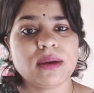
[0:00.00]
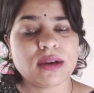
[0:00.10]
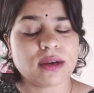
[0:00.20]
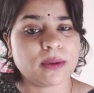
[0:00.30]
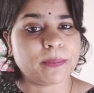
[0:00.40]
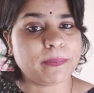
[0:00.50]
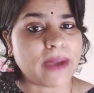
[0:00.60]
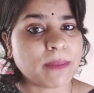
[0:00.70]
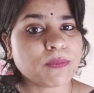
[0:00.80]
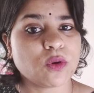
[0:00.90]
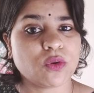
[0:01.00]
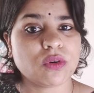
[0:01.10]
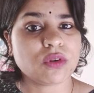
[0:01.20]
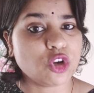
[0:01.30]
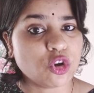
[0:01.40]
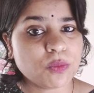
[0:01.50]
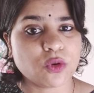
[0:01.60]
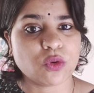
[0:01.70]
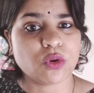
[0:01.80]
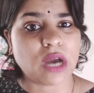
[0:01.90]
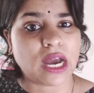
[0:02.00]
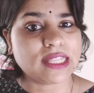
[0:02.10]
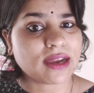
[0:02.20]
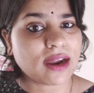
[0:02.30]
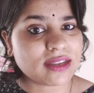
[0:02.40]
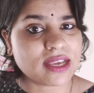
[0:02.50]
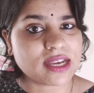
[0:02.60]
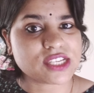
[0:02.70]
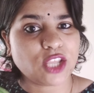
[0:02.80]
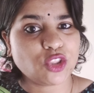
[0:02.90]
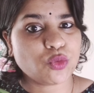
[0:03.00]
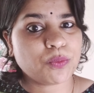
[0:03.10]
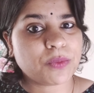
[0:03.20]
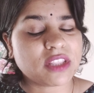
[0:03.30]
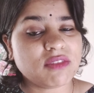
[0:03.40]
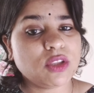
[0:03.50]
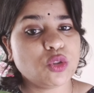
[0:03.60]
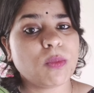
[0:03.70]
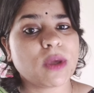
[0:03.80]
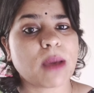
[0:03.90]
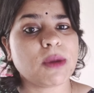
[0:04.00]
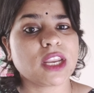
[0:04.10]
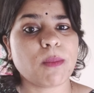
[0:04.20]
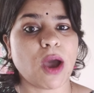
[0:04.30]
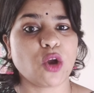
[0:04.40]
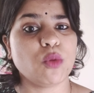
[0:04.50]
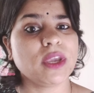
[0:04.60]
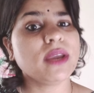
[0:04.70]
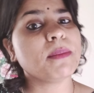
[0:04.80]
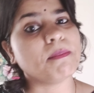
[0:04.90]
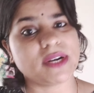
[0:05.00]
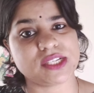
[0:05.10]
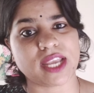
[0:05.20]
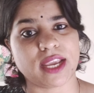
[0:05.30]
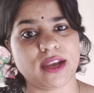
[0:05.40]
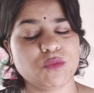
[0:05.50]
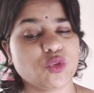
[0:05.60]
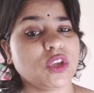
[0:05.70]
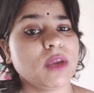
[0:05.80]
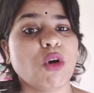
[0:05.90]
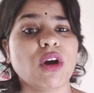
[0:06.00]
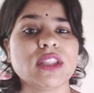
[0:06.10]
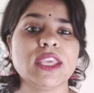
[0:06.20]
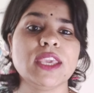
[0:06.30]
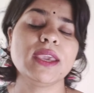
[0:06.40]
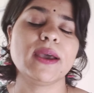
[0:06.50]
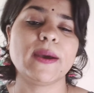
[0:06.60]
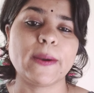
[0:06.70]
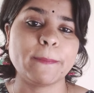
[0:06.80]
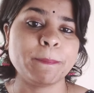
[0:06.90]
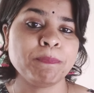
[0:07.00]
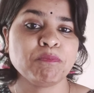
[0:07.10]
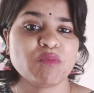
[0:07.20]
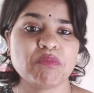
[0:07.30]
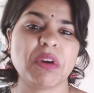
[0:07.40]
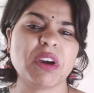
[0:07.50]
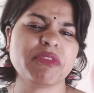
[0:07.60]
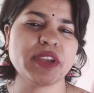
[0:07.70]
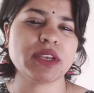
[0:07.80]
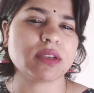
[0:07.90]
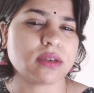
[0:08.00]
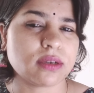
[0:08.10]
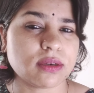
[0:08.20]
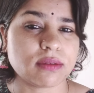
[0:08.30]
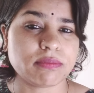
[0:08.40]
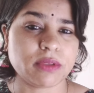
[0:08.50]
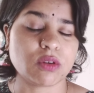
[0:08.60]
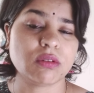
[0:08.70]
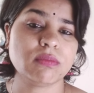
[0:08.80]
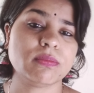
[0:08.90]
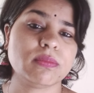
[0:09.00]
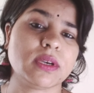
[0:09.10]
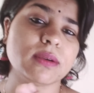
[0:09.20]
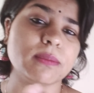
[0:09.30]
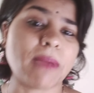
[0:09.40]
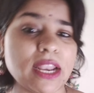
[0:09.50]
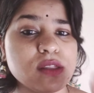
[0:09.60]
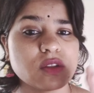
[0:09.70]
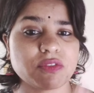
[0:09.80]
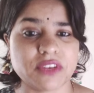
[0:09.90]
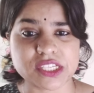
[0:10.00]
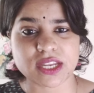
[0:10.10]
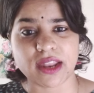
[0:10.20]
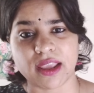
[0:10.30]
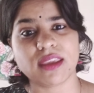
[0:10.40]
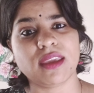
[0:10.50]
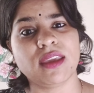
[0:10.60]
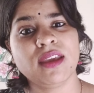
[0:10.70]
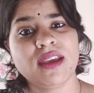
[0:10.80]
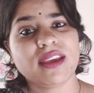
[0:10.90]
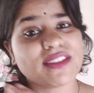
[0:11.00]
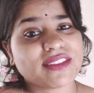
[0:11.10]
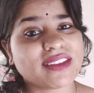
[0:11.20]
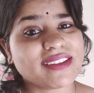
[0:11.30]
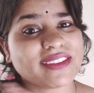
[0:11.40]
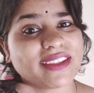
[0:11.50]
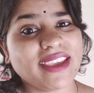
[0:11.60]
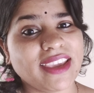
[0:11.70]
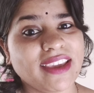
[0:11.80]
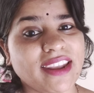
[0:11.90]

मैप को ग्लोब को आधा काट दिया जाए तो पृथ्वी दो बराबर के भागों में बट जाएगा तो ये बहुत ही परफेक्ट यू नो बैलेंस ऑफ नेचर है कि किस तरह से एक